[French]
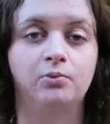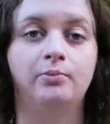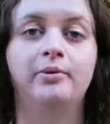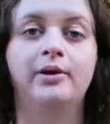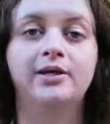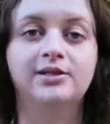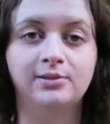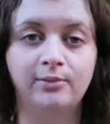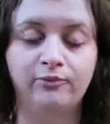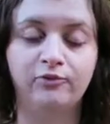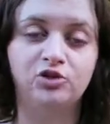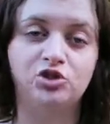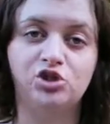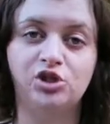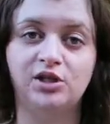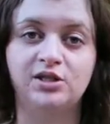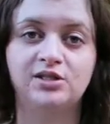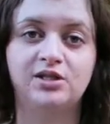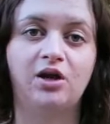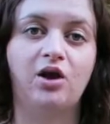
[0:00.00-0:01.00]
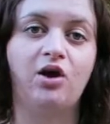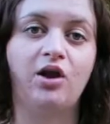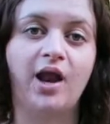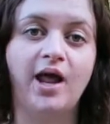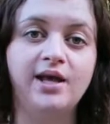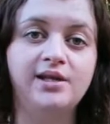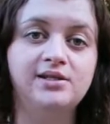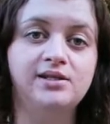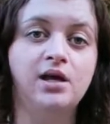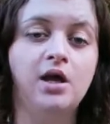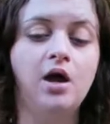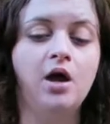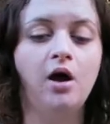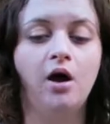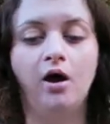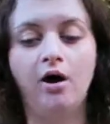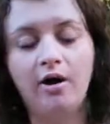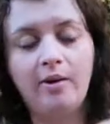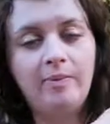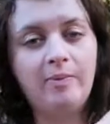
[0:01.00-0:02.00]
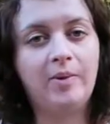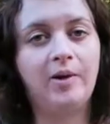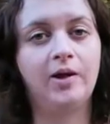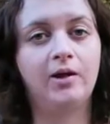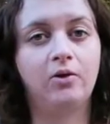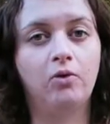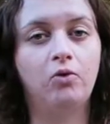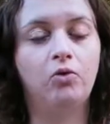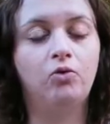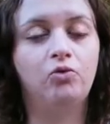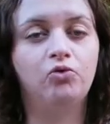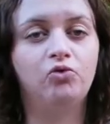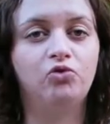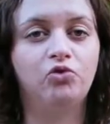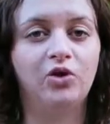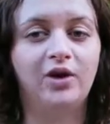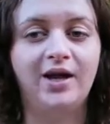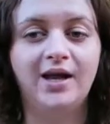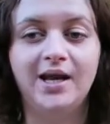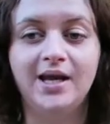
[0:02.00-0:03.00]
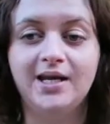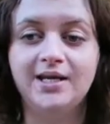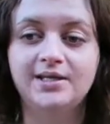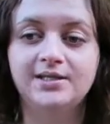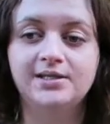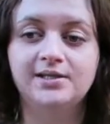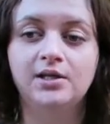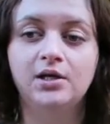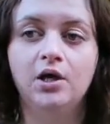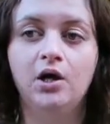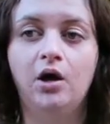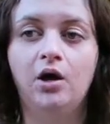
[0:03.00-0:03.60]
Par exemple, votre chien tire en laisse, hop, un gros coup sur la laisse,